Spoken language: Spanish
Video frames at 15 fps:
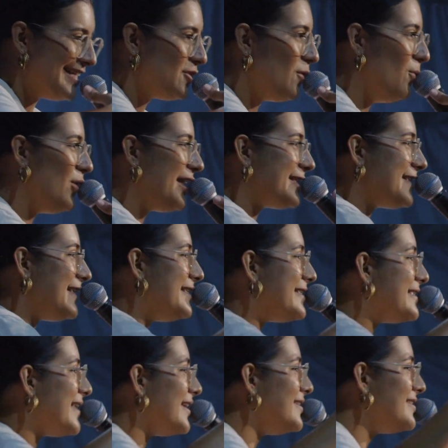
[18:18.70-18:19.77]
como que se
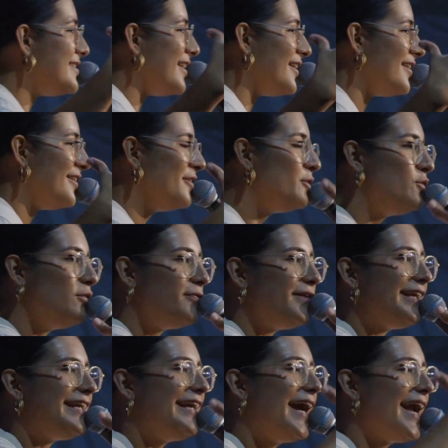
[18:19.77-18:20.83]
ensancha, tu fe
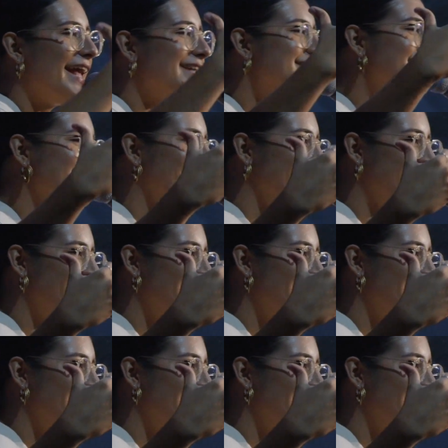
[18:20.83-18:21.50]
crece